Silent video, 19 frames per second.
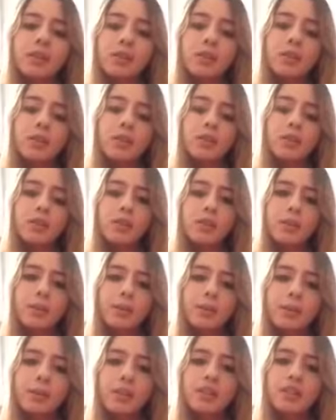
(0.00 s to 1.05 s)

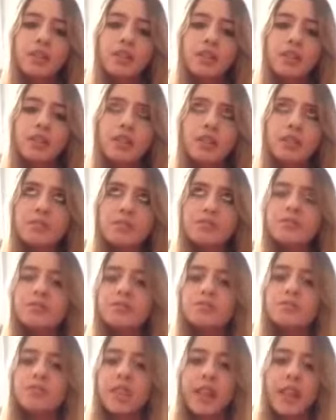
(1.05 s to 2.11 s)
Düşündüm, taşındım.
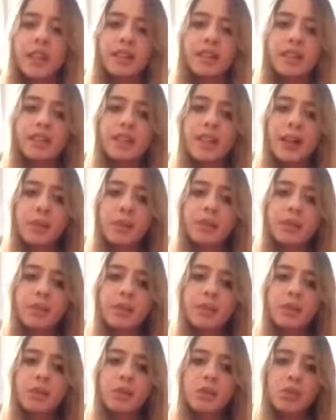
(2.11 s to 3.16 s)
Nerede hata yaptım
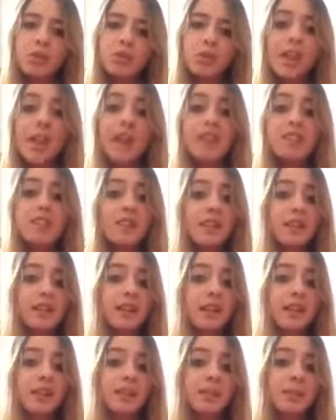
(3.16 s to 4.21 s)
diye düşündüm.
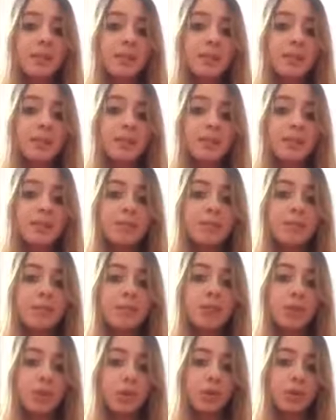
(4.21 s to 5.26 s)
Gerçekten
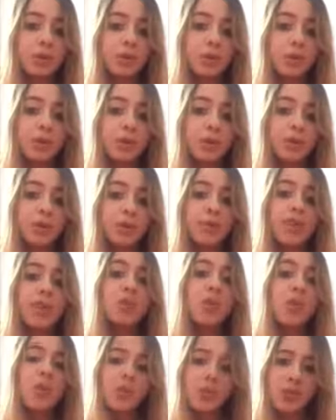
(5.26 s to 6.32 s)
çok üzüldüm ve
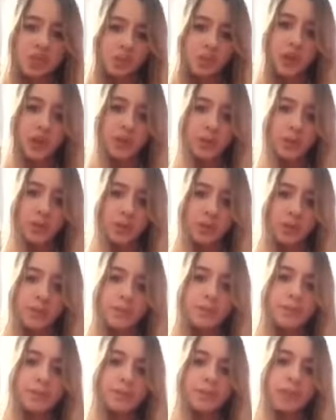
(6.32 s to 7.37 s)
çok pişman oldum.